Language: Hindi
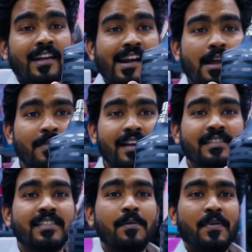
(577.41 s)
अल्ट्रा मेल
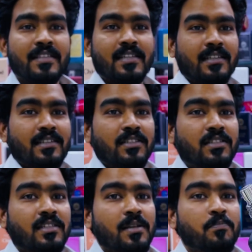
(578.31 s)
जेपीजी
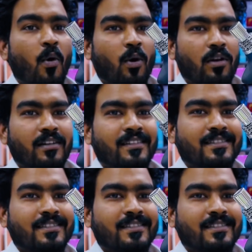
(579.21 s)
चिंपोर्ट